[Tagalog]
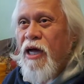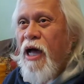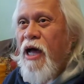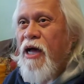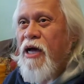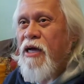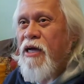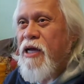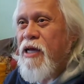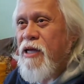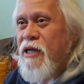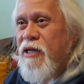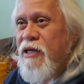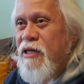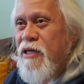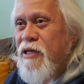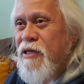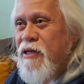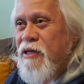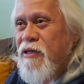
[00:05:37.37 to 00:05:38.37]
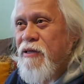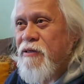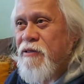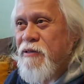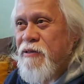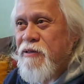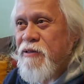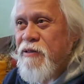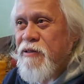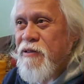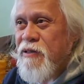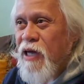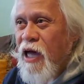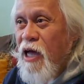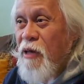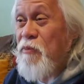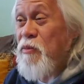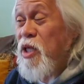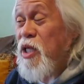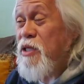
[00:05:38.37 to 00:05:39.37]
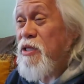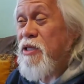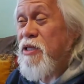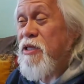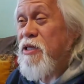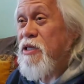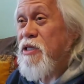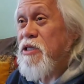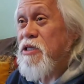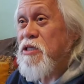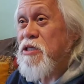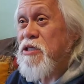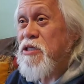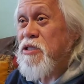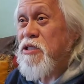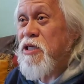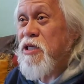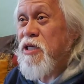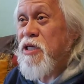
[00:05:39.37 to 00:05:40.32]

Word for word: Ang uh, update is,